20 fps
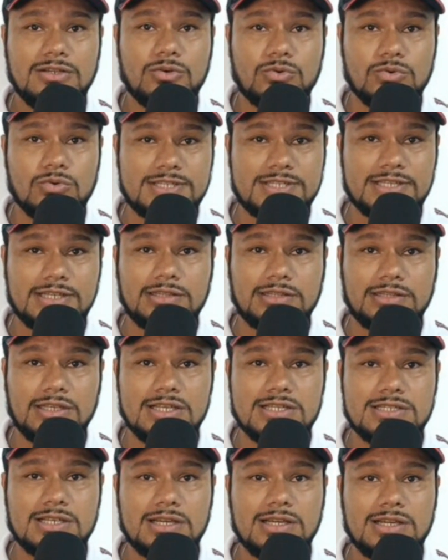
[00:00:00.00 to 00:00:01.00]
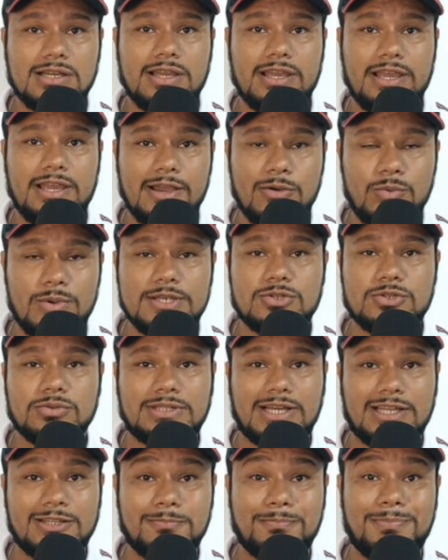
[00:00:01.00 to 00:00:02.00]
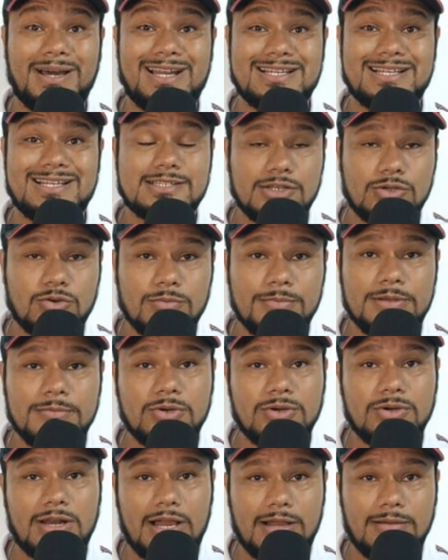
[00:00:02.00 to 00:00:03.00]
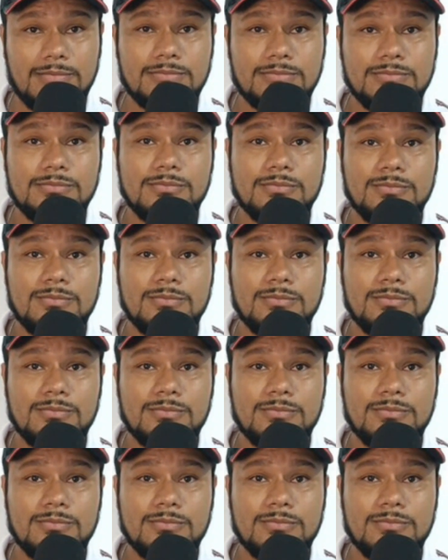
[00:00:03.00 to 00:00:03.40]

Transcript: com certeza é um resultado para se comemorar.